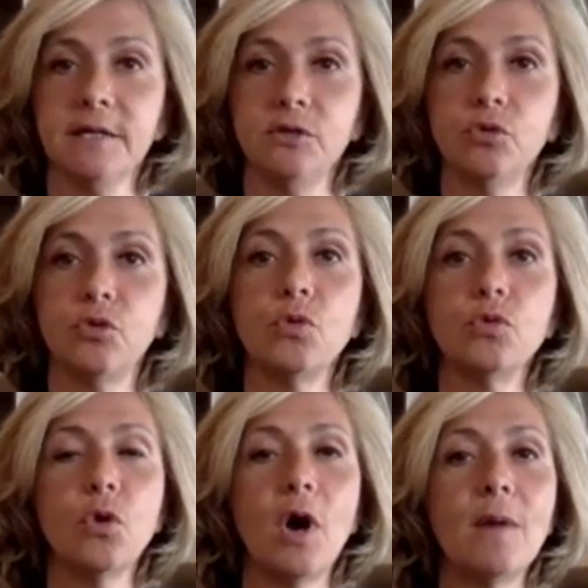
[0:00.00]
Donc,
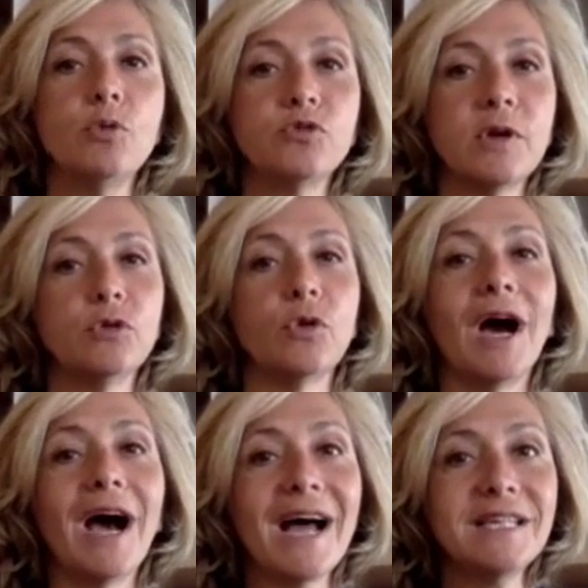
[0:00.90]
on aura besoin de
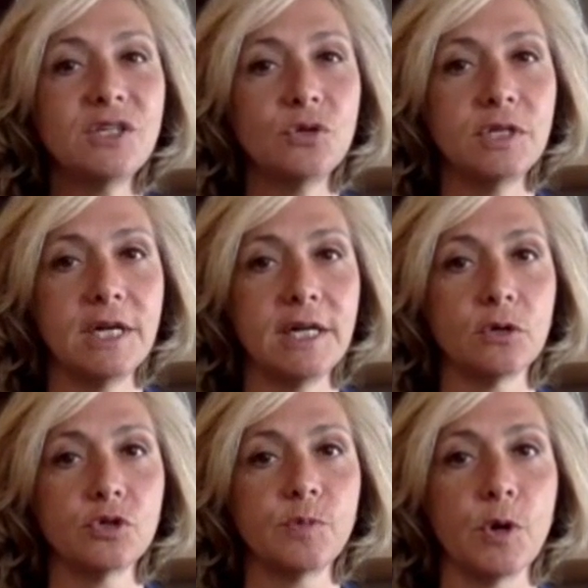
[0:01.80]
rationner les
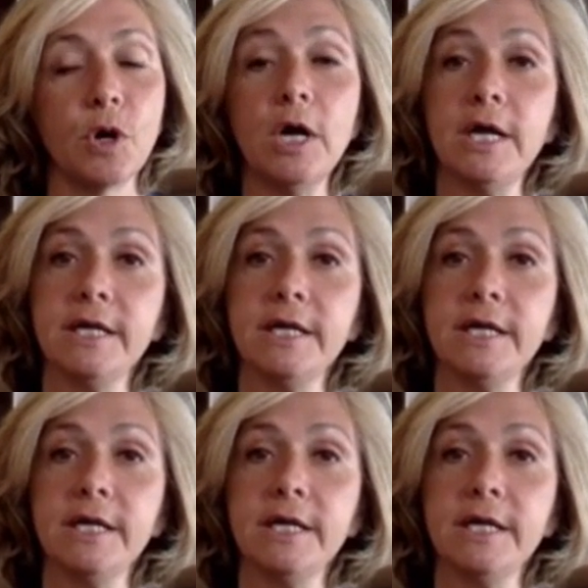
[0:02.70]
transports.